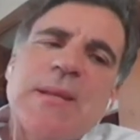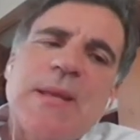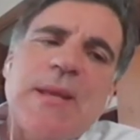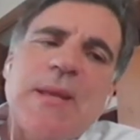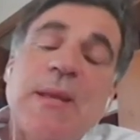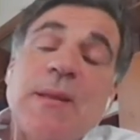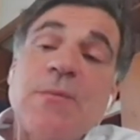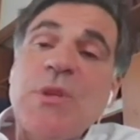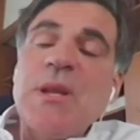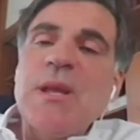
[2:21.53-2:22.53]
e, e, devo
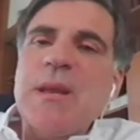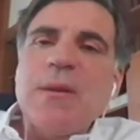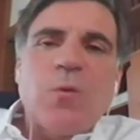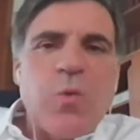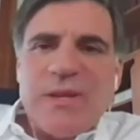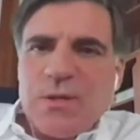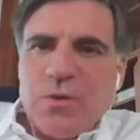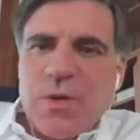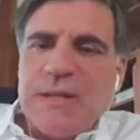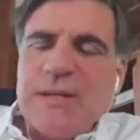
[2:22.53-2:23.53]
dire che questo
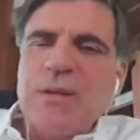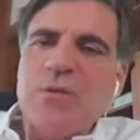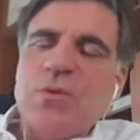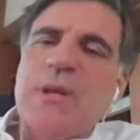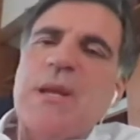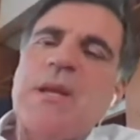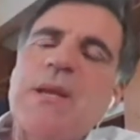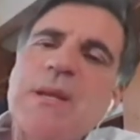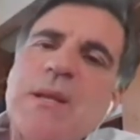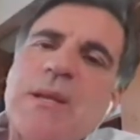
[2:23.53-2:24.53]
è il dato che,